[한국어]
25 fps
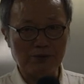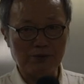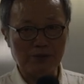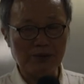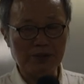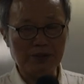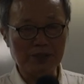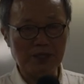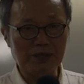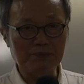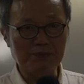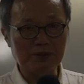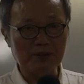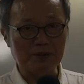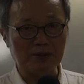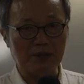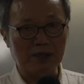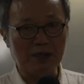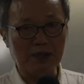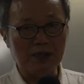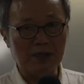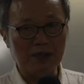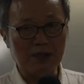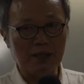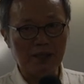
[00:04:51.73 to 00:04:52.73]
왜냐하면
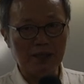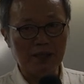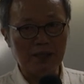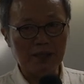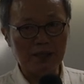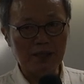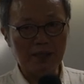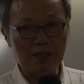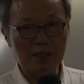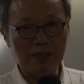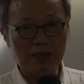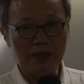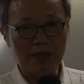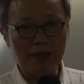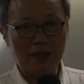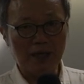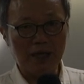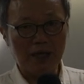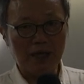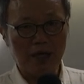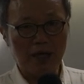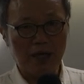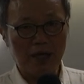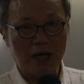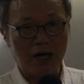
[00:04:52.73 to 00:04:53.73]

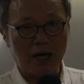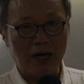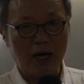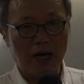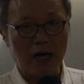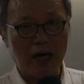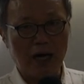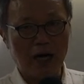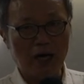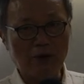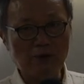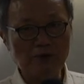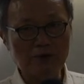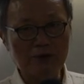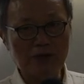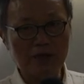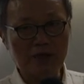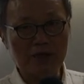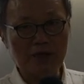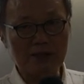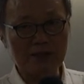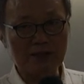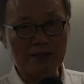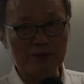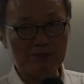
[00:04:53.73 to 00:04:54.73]

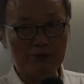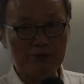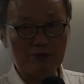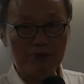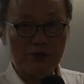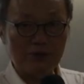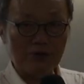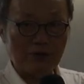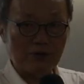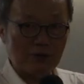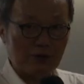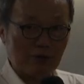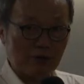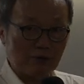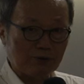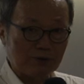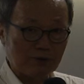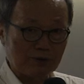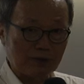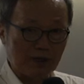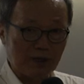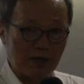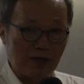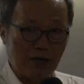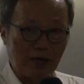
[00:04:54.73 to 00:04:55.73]
아우라가 이제 붕괴됐다고
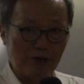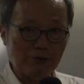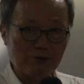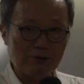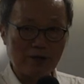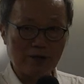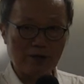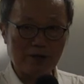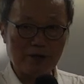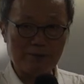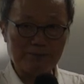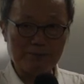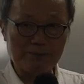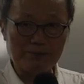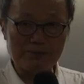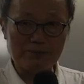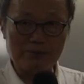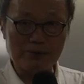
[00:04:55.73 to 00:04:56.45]
하는데 아우라가